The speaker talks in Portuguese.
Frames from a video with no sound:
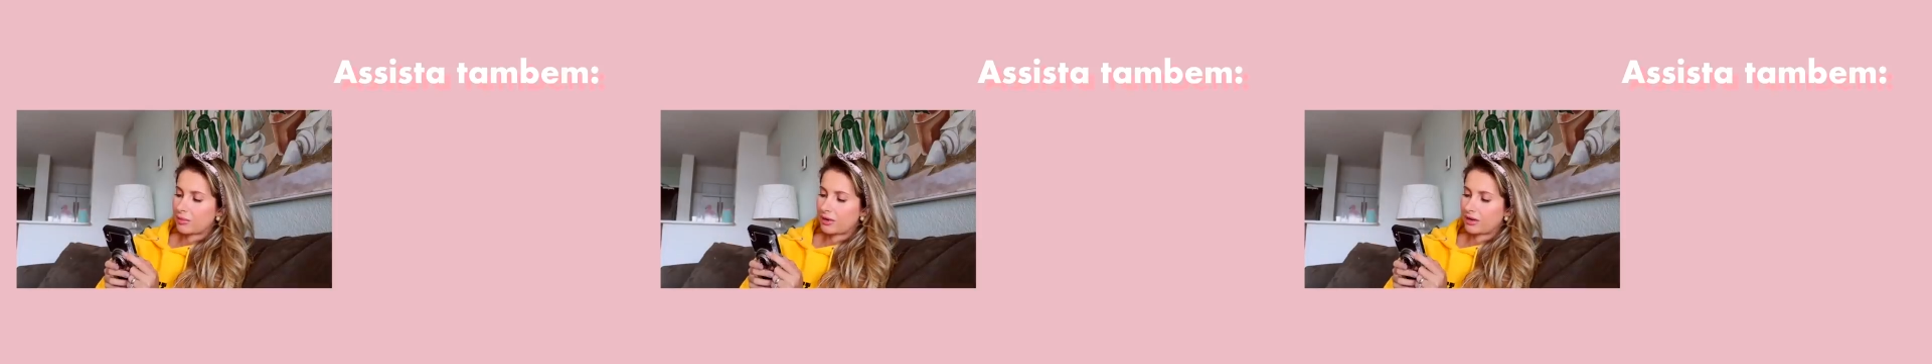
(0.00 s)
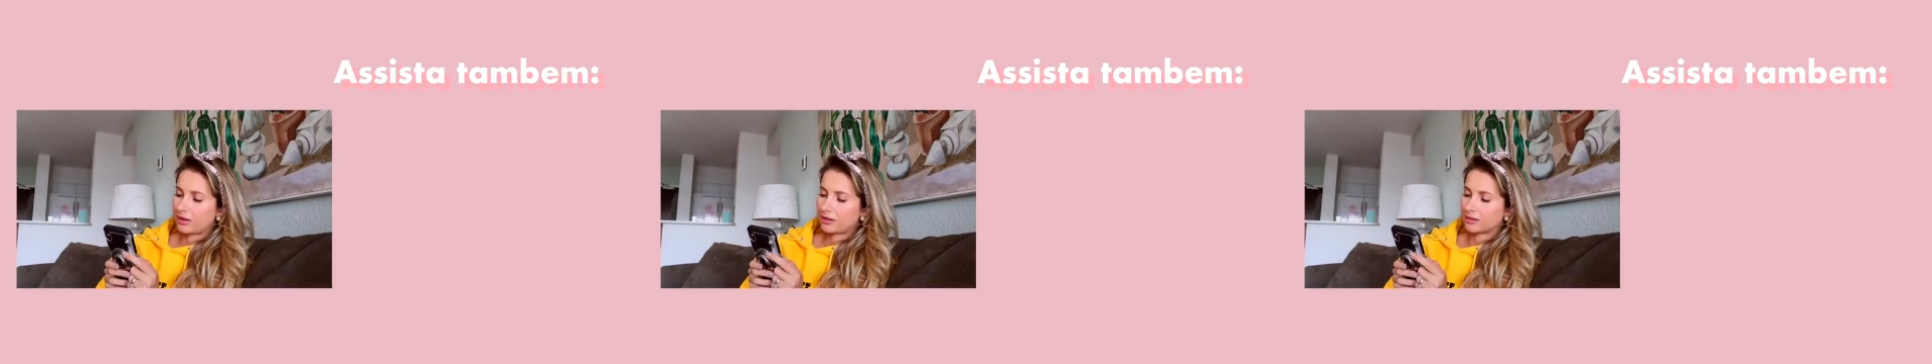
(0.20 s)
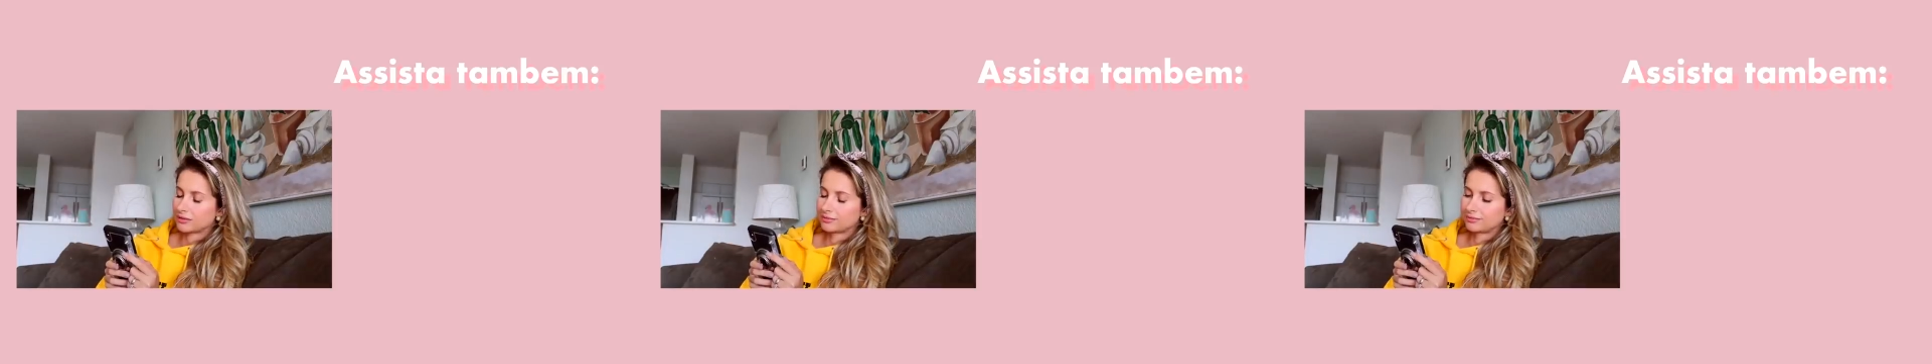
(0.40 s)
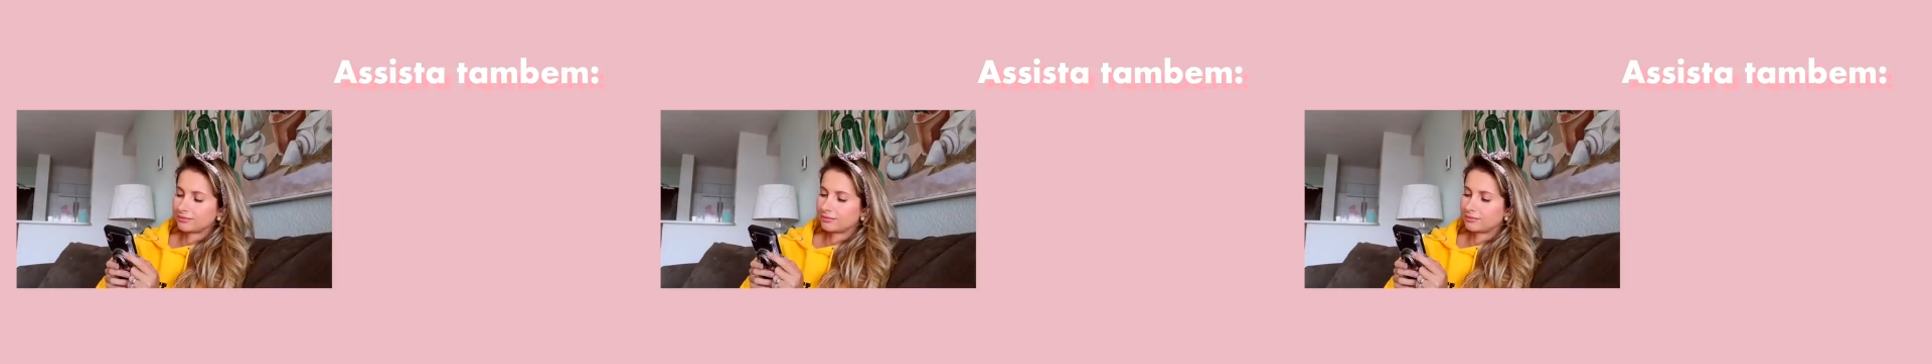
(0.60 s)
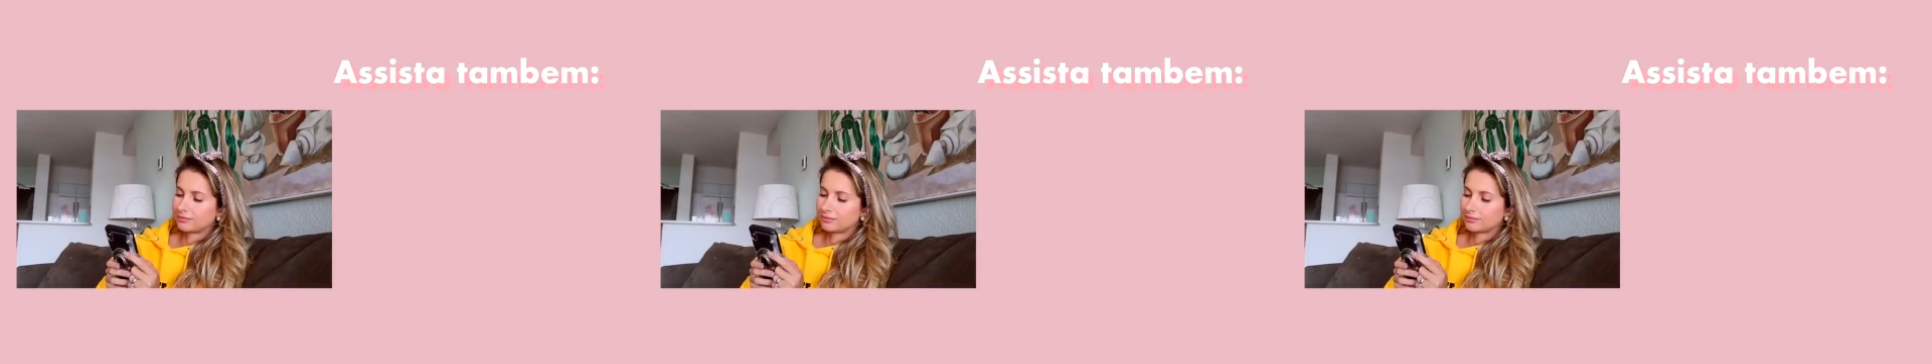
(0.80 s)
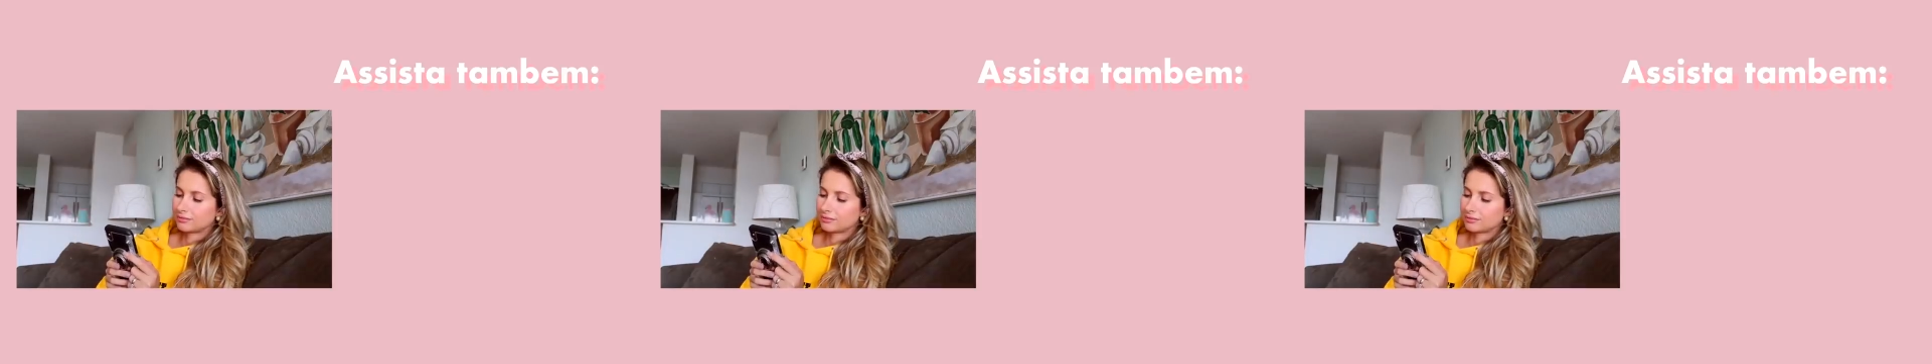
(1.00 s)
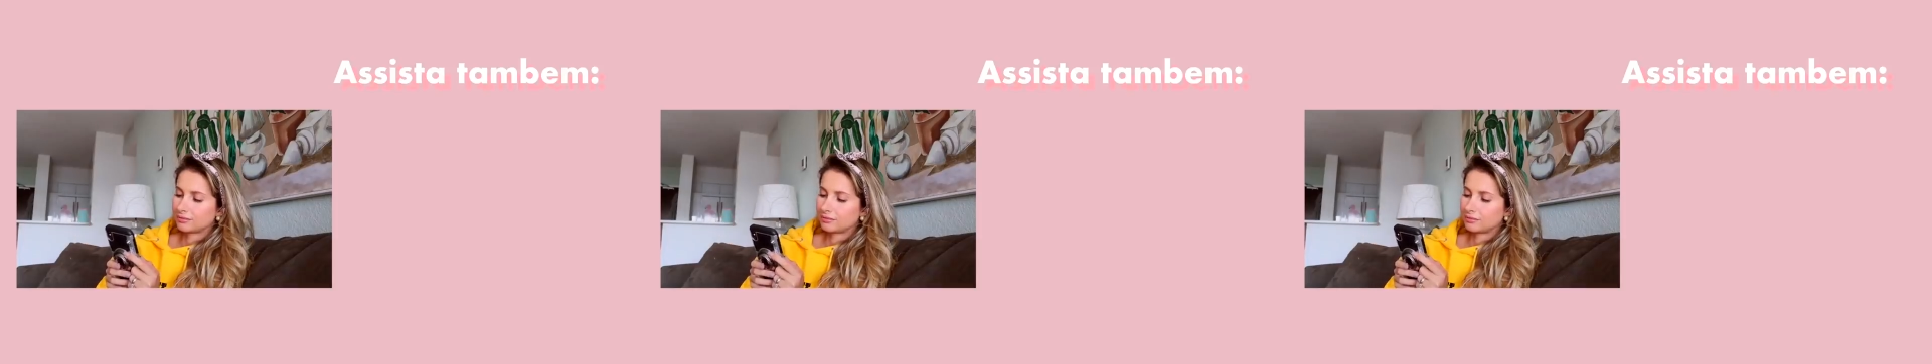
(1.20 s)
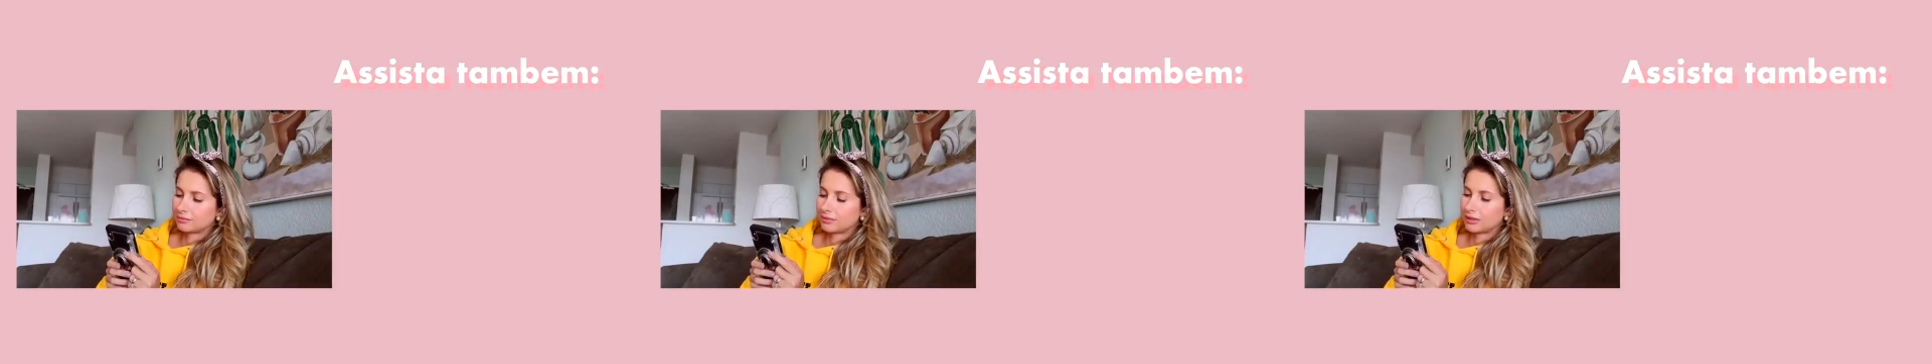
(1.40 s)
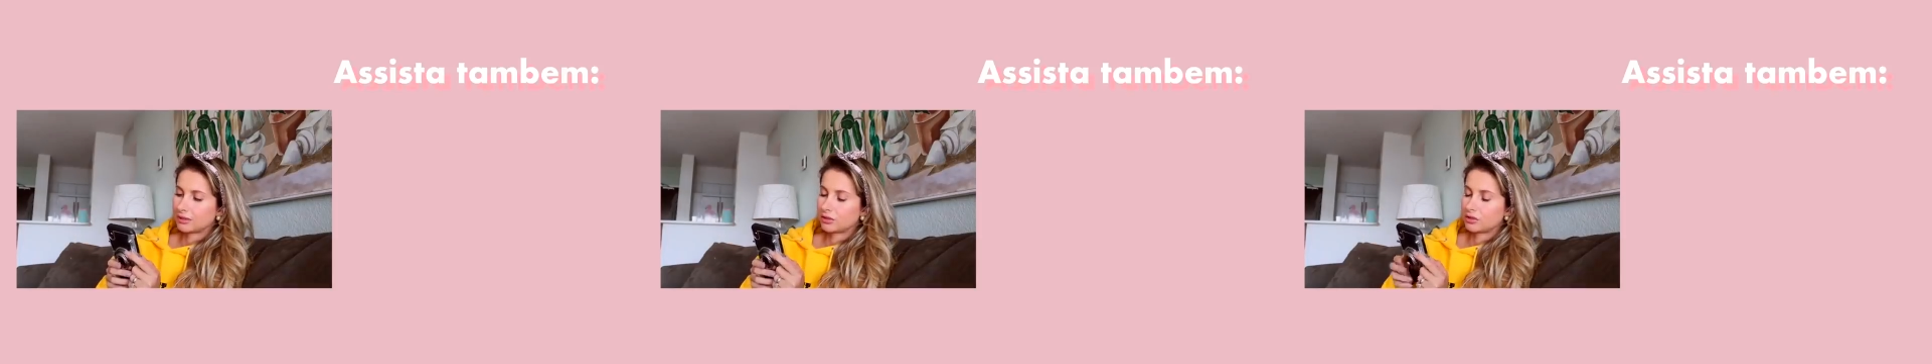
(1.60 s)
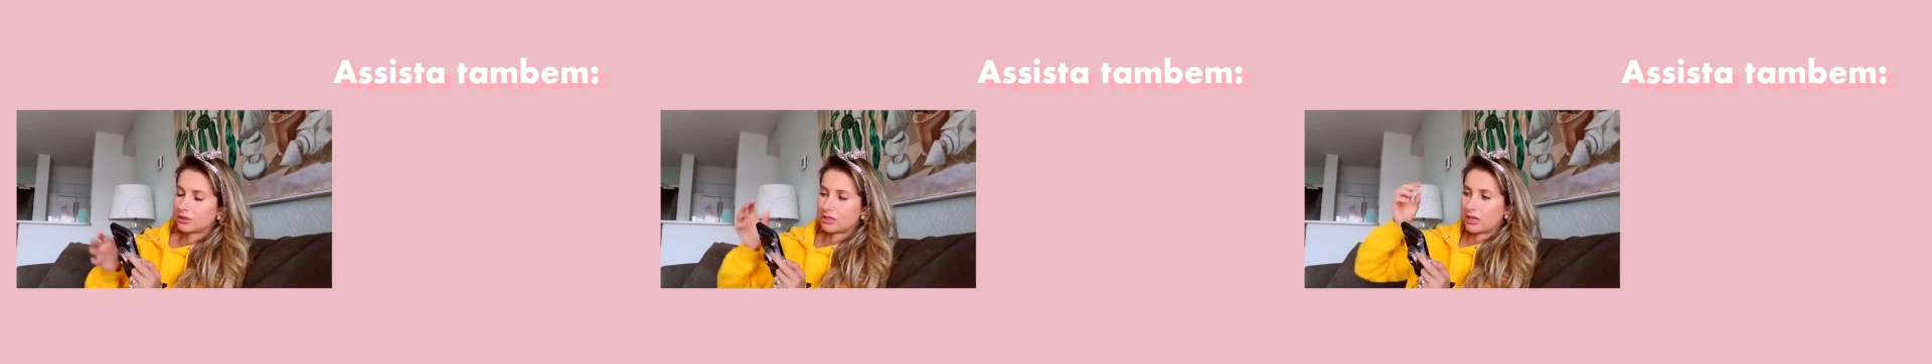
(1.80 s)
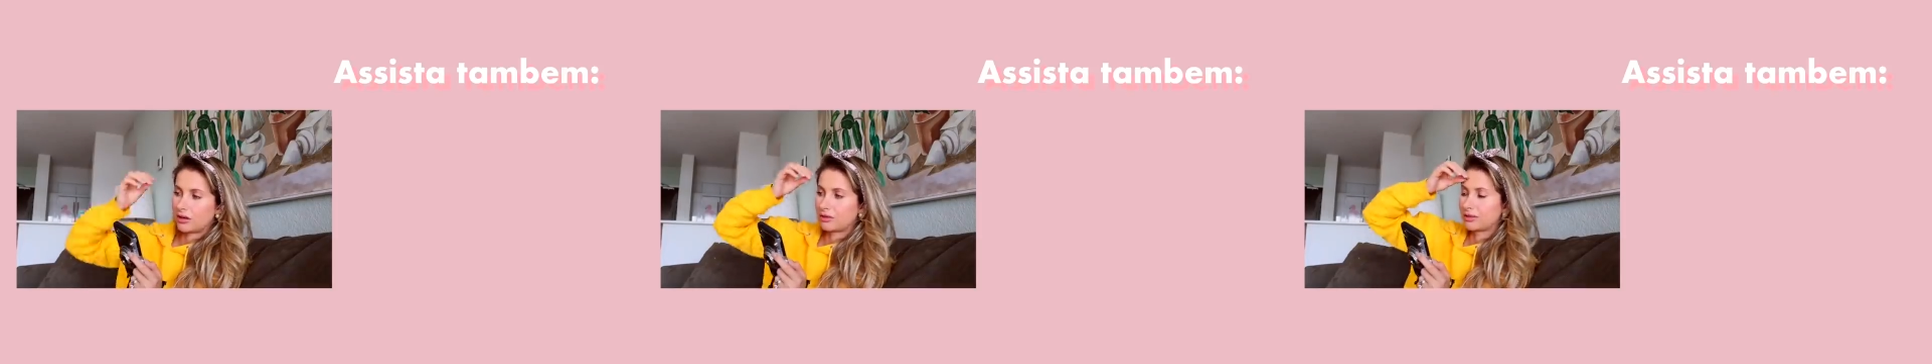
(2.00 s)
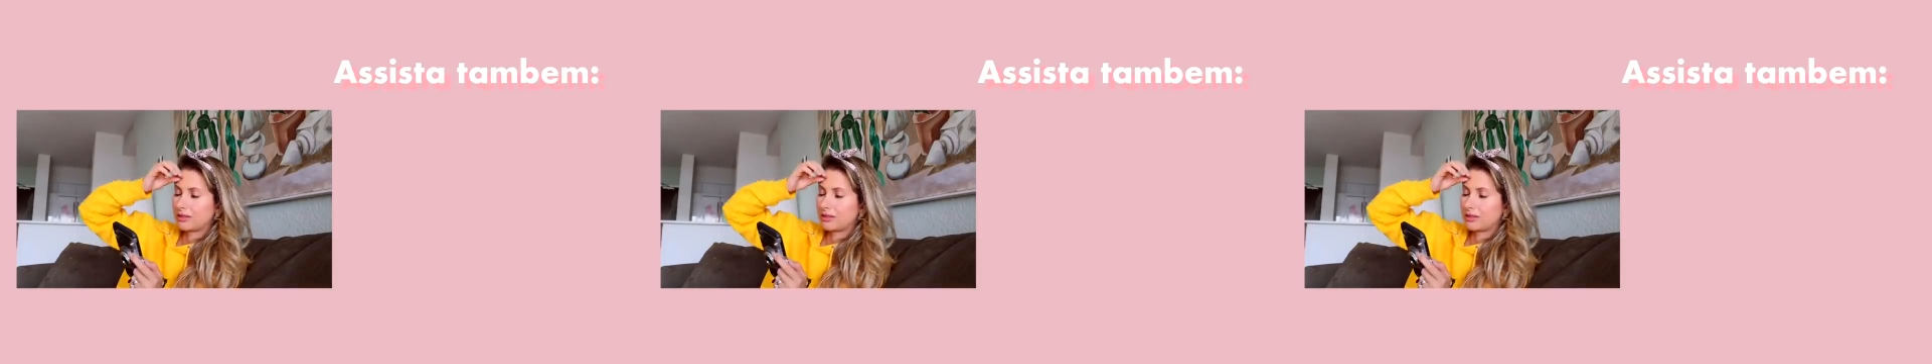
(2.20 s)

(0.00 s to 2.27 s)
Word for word: a Marina. Mano do céu,